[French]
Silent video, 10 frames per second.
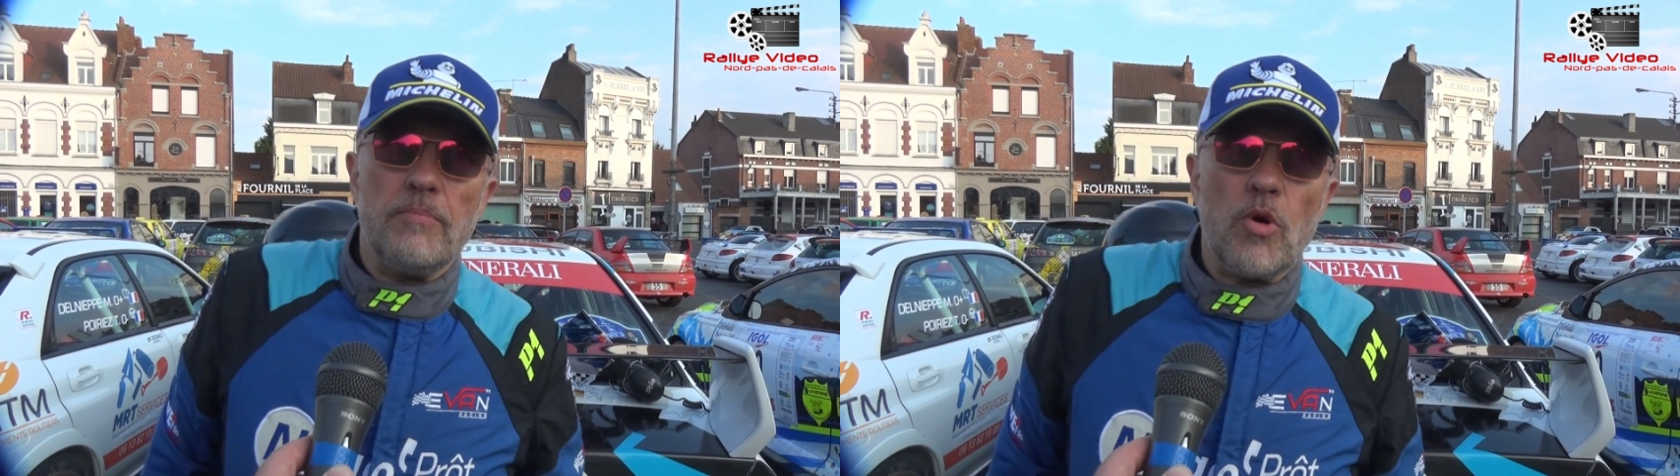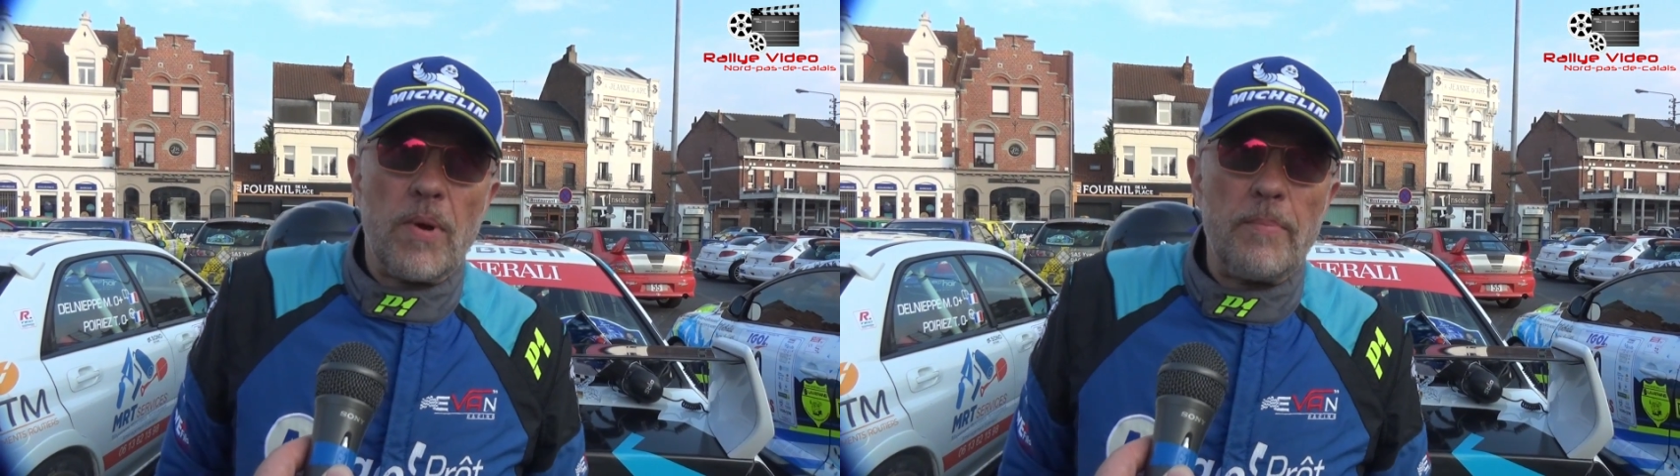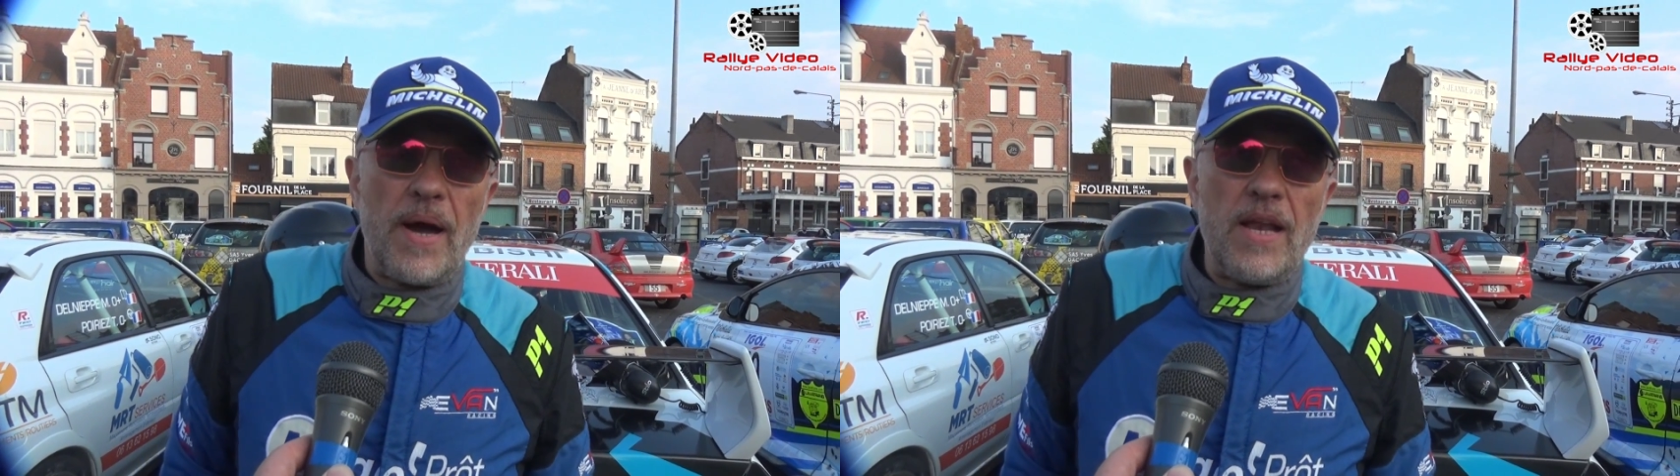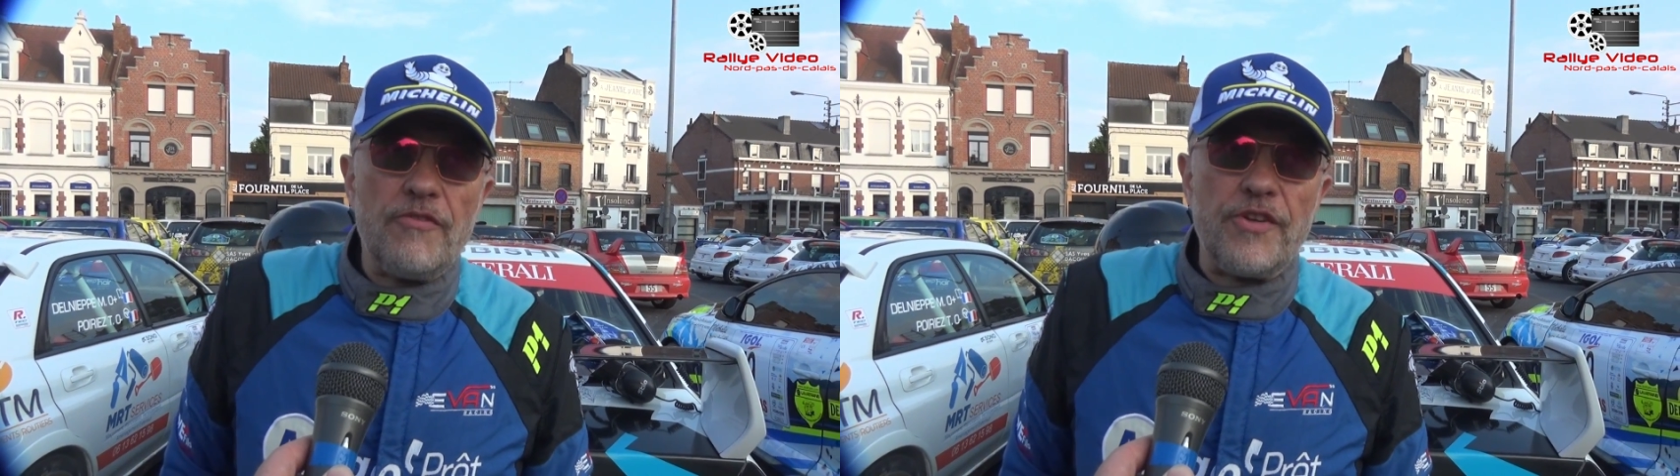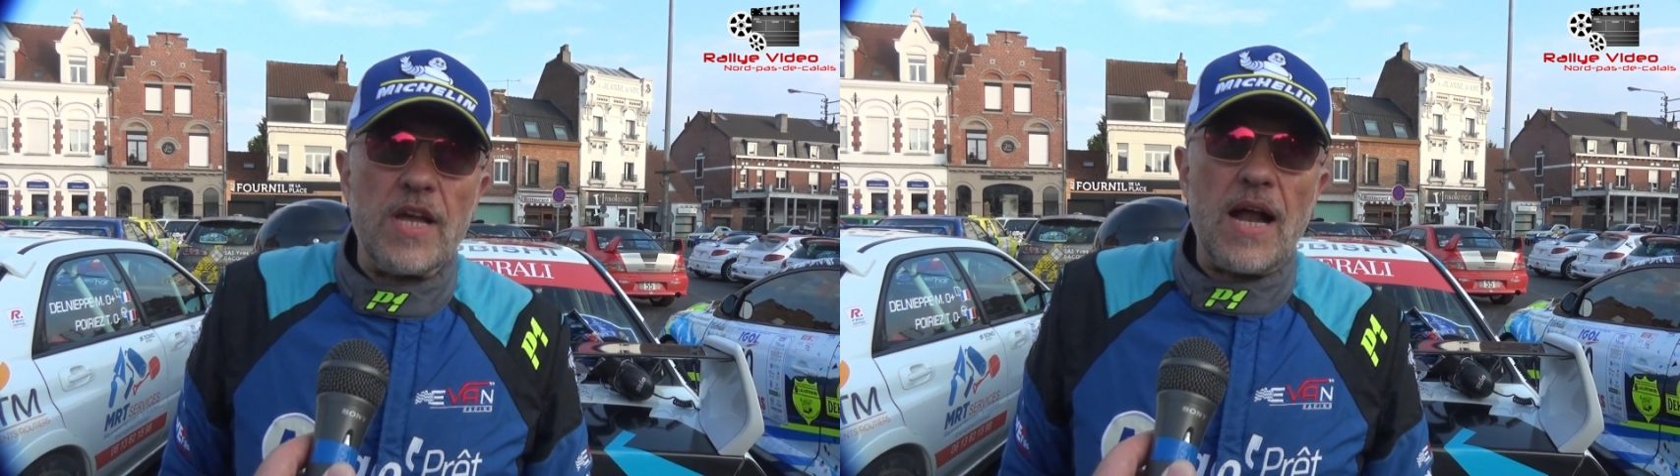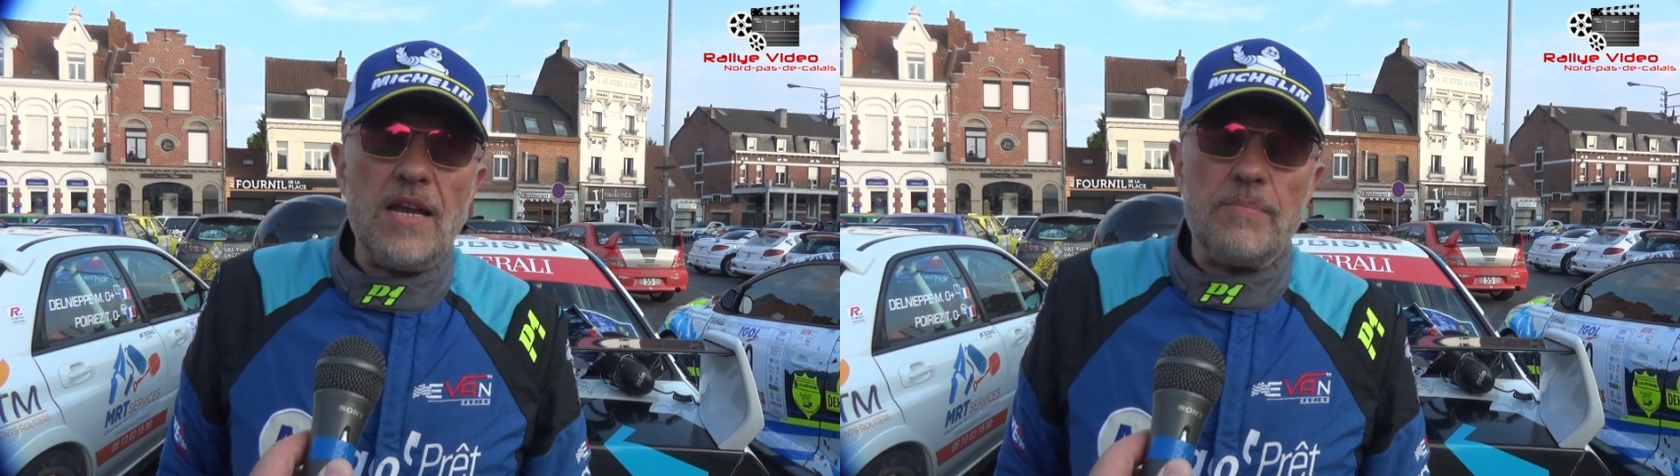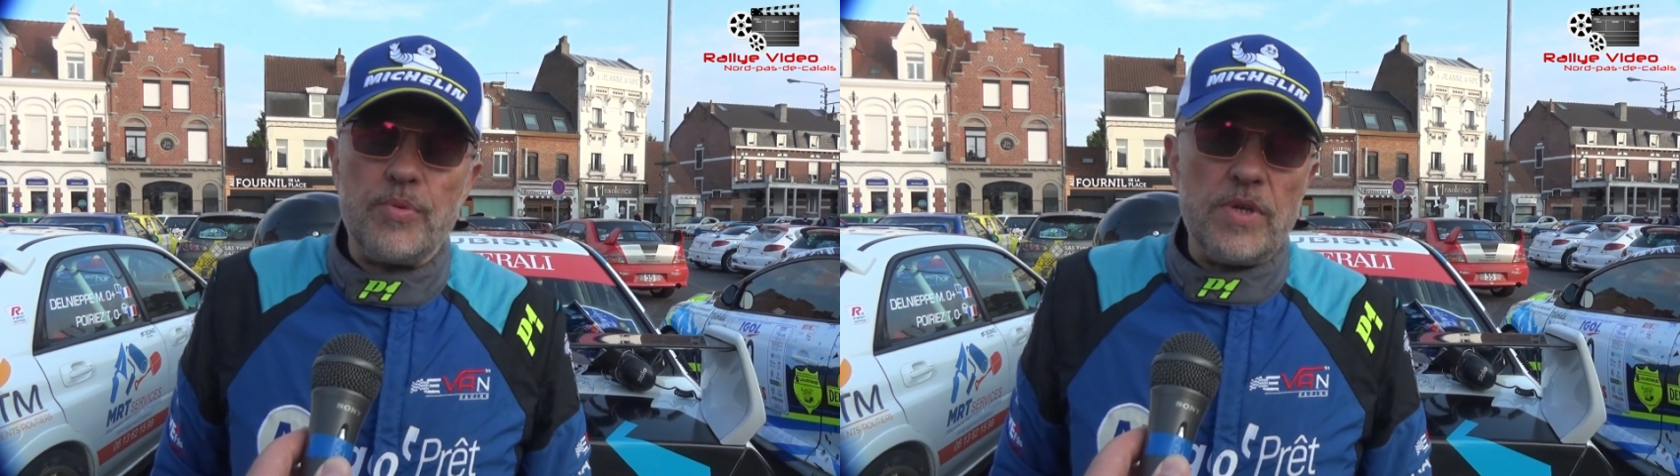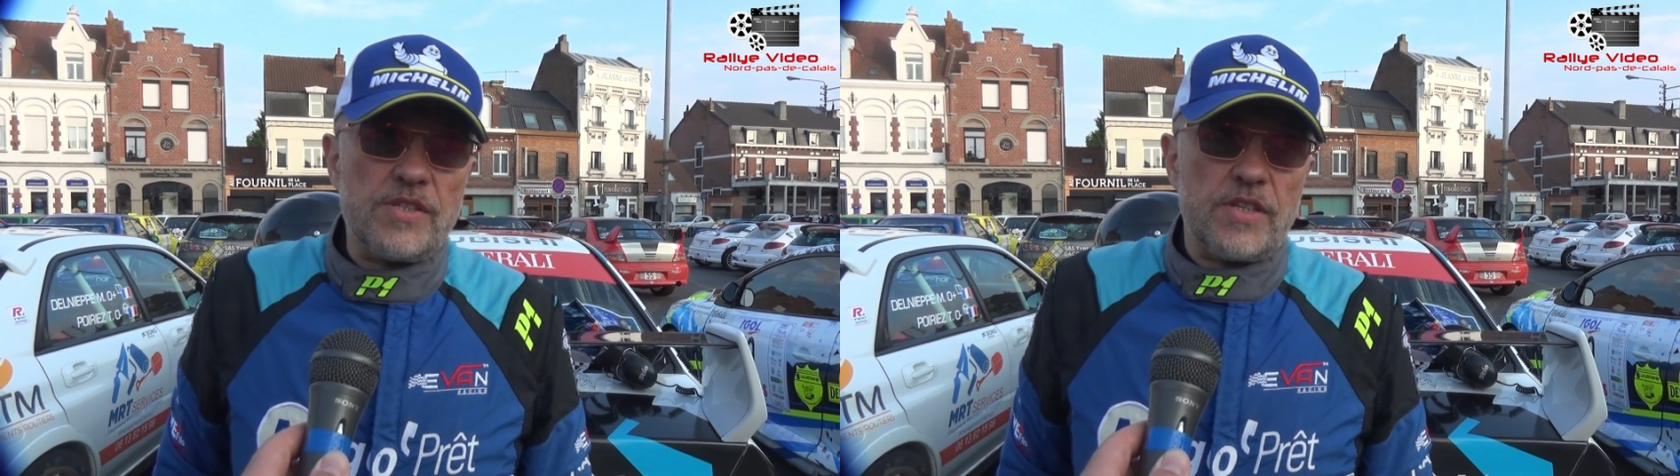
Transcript: pour préparer la finale, et puis